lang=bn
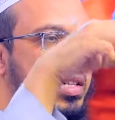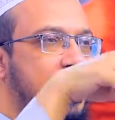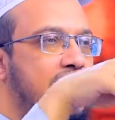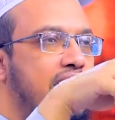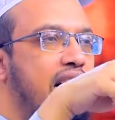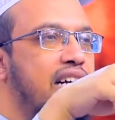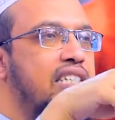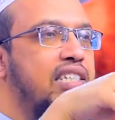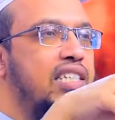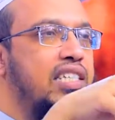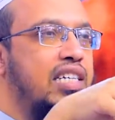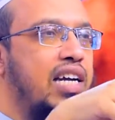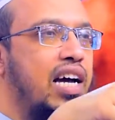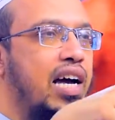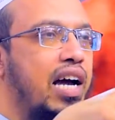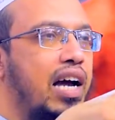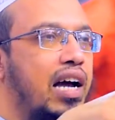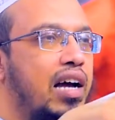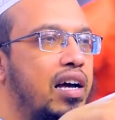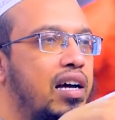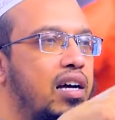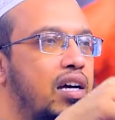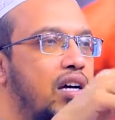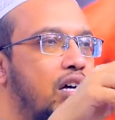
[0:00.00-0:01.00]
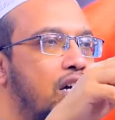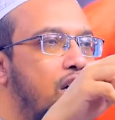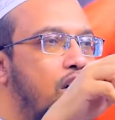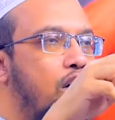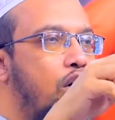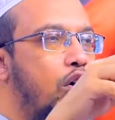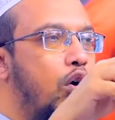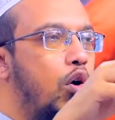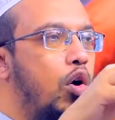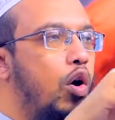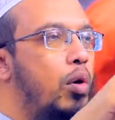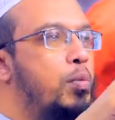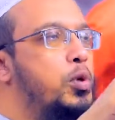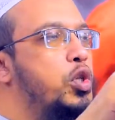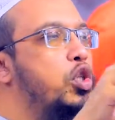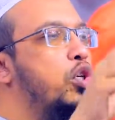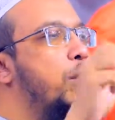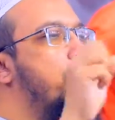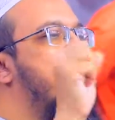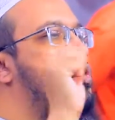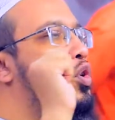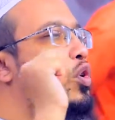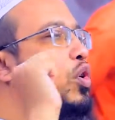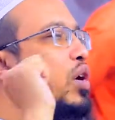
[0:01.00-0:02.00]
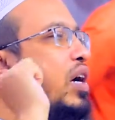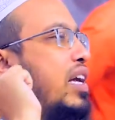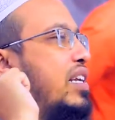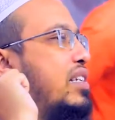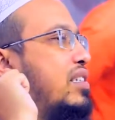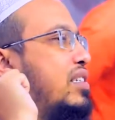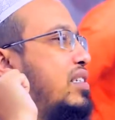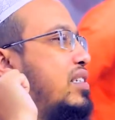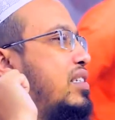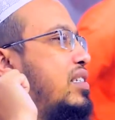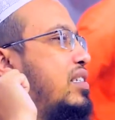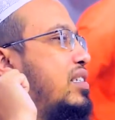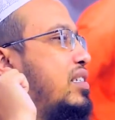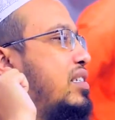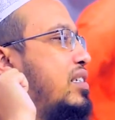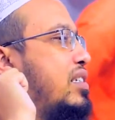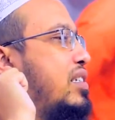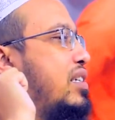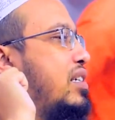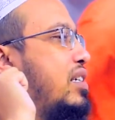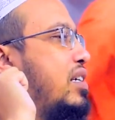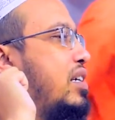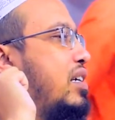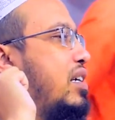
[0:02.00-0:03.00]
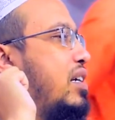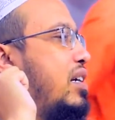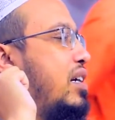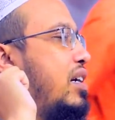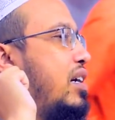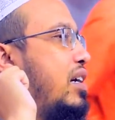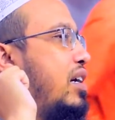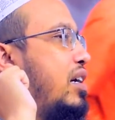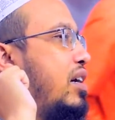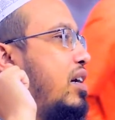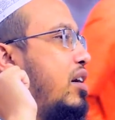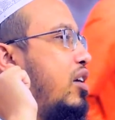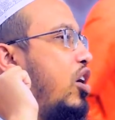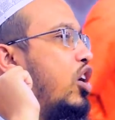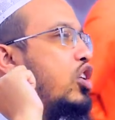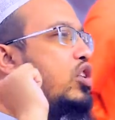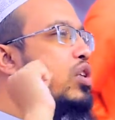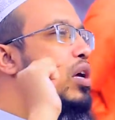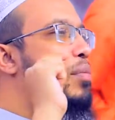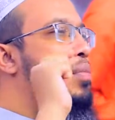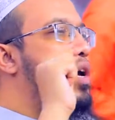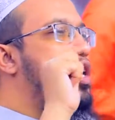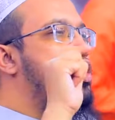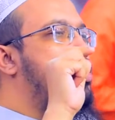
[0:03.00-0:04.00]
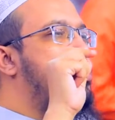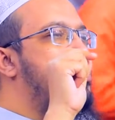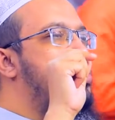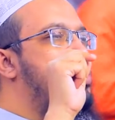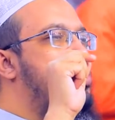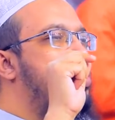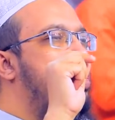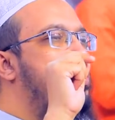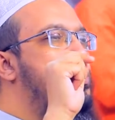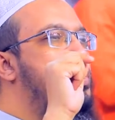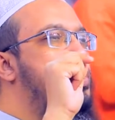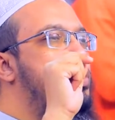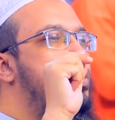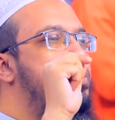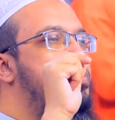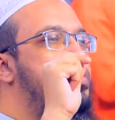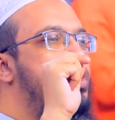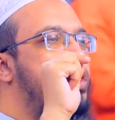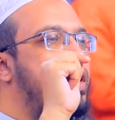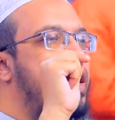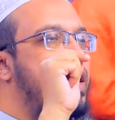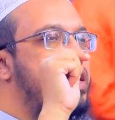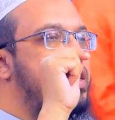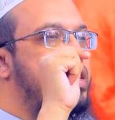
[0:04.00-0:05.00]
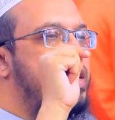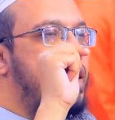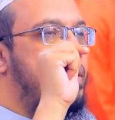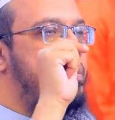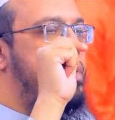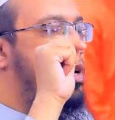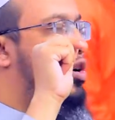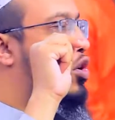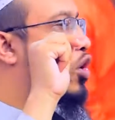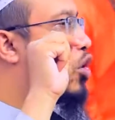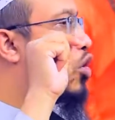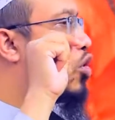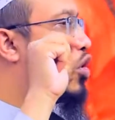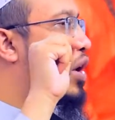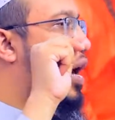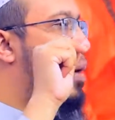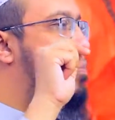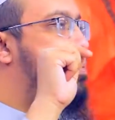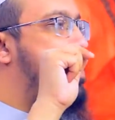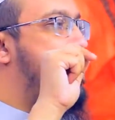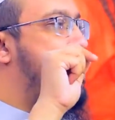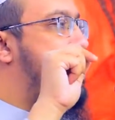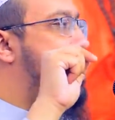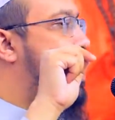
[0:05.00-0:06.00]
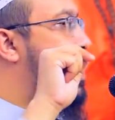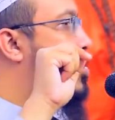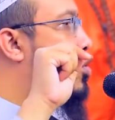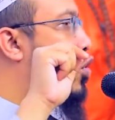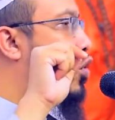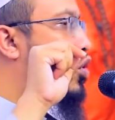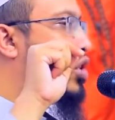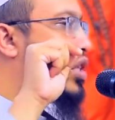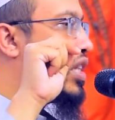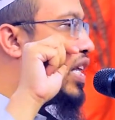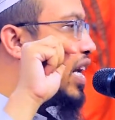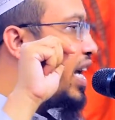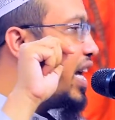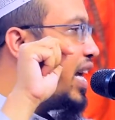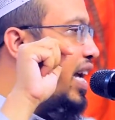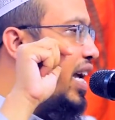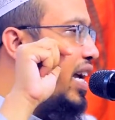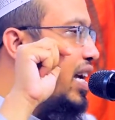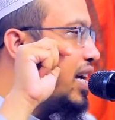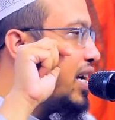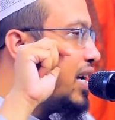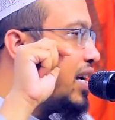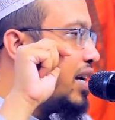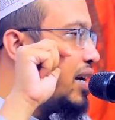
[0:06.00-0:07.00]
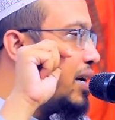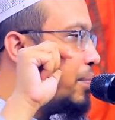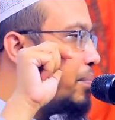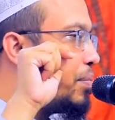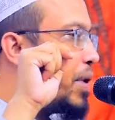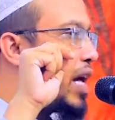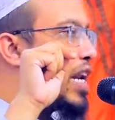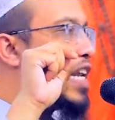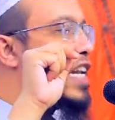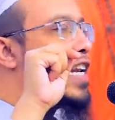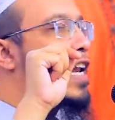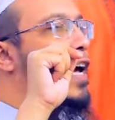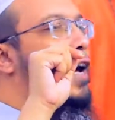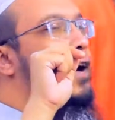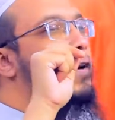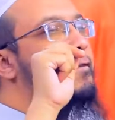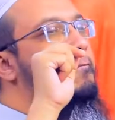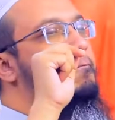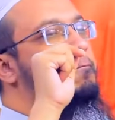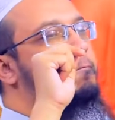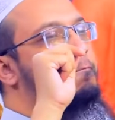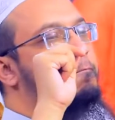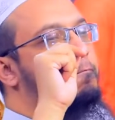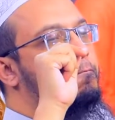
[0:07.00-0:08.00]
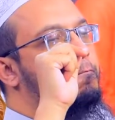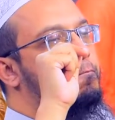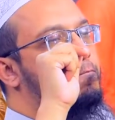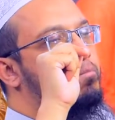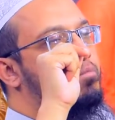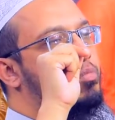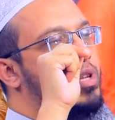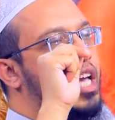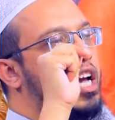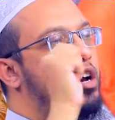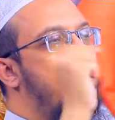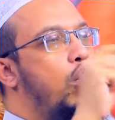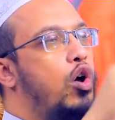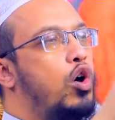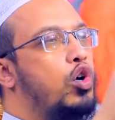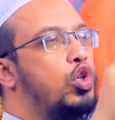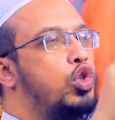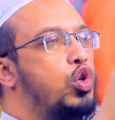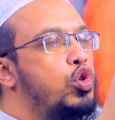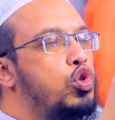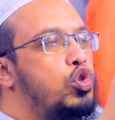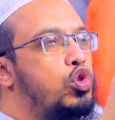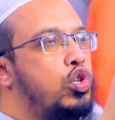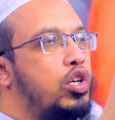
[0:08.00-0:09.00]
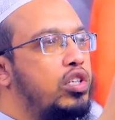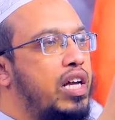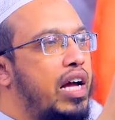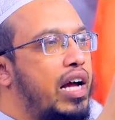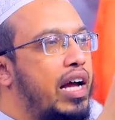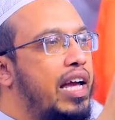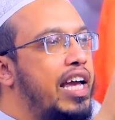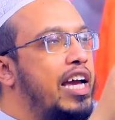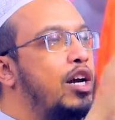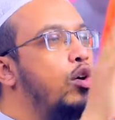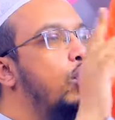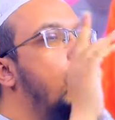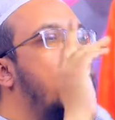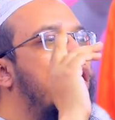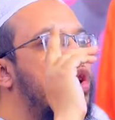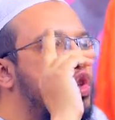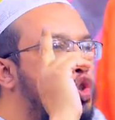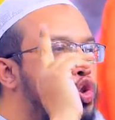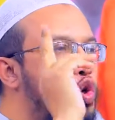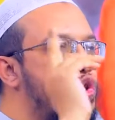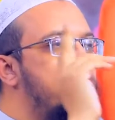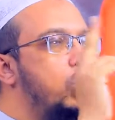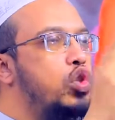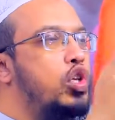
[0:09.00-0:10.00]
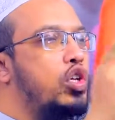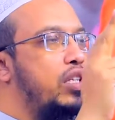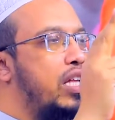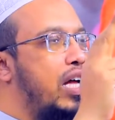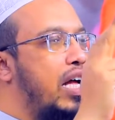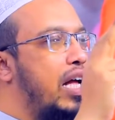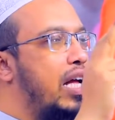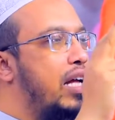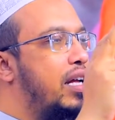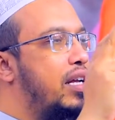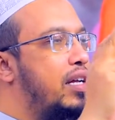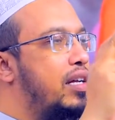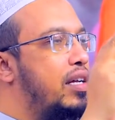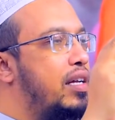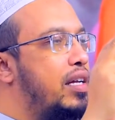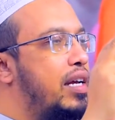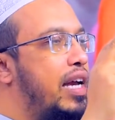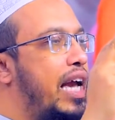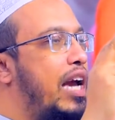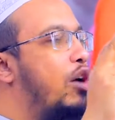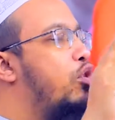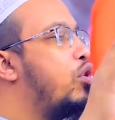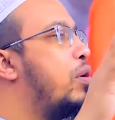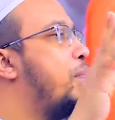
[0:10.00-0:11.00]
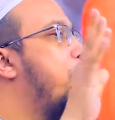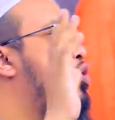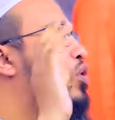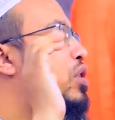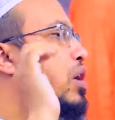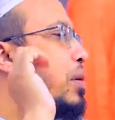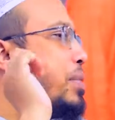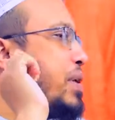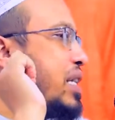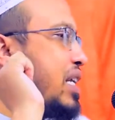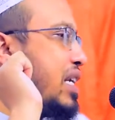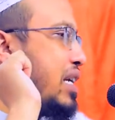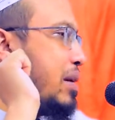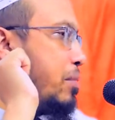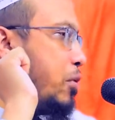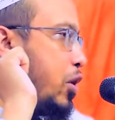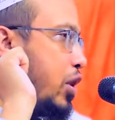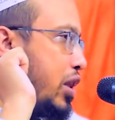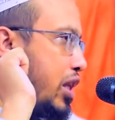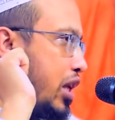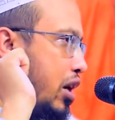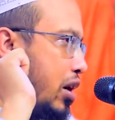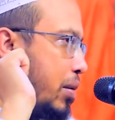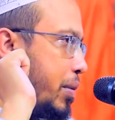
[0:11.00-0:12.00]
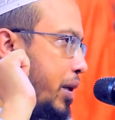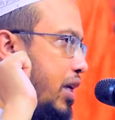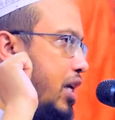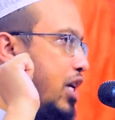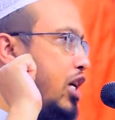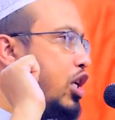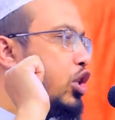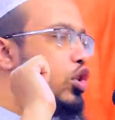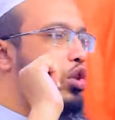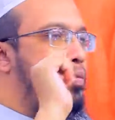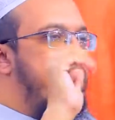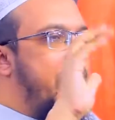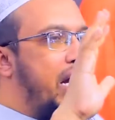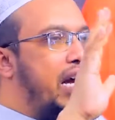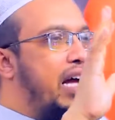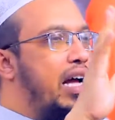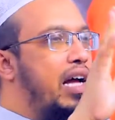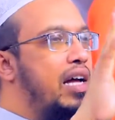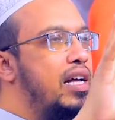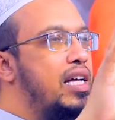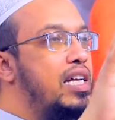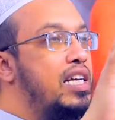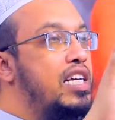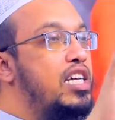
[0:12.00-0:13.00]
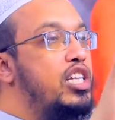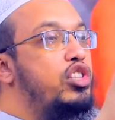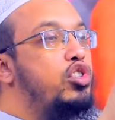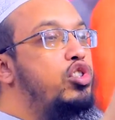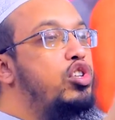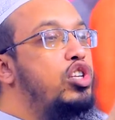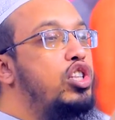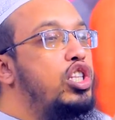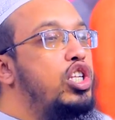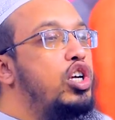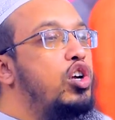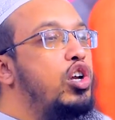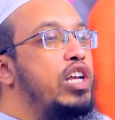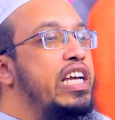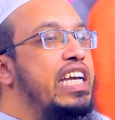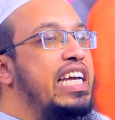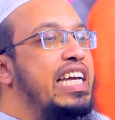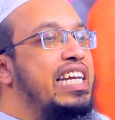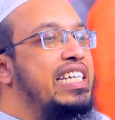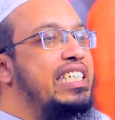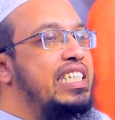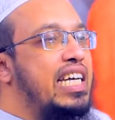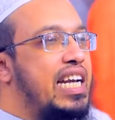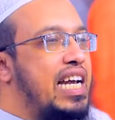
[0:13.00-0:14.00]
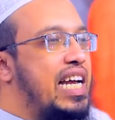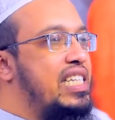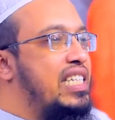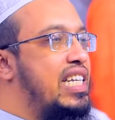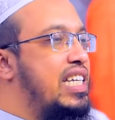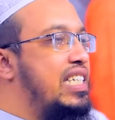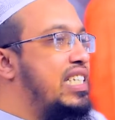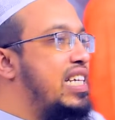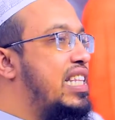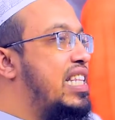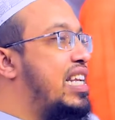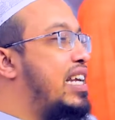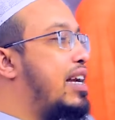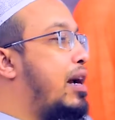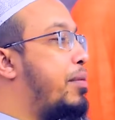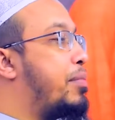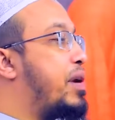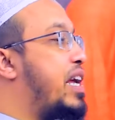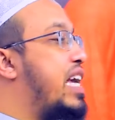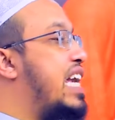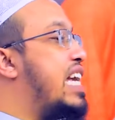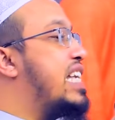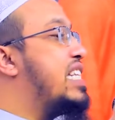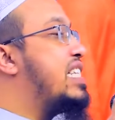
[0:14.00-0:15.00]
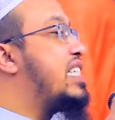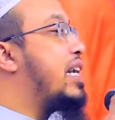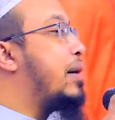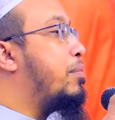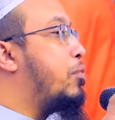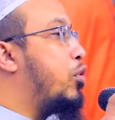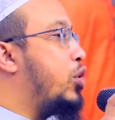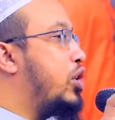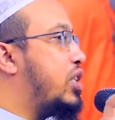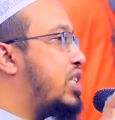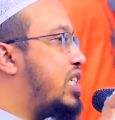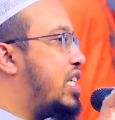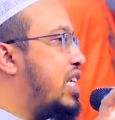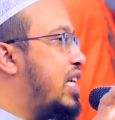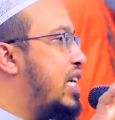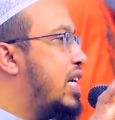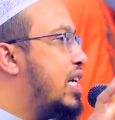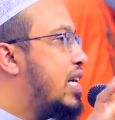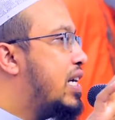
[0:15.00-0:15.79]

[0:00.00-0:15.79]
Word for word: কি কাজ এটা অভিশপ্ত কাজ অতএব এই সমস্ত অভিশপ্ত কাজকে আমরা কখনো অ্যাপ্রিসিয়েট করতে পারি না এগুলো অসুস্থতা এগুলো অশুদ্ধতা এগুলো বিরুদ্ধে আমাদেরকে বলতে হবে তবে হ্যাঁ তৃতীয় লিঙ্গের যারা আছেন যাদেরকে আমরা হিজরা বলছি